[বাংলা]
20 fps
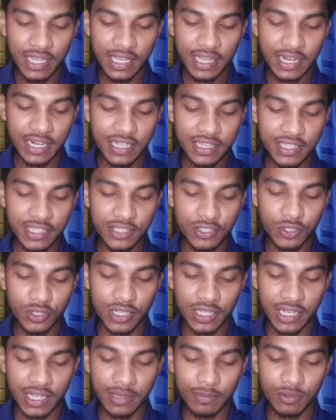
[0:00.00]
এখানে তিনশো
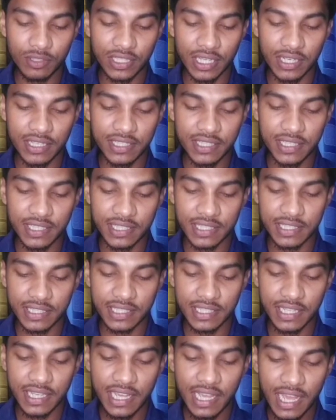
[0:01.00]
টাকা এবং তার নিচে দেখতেছেন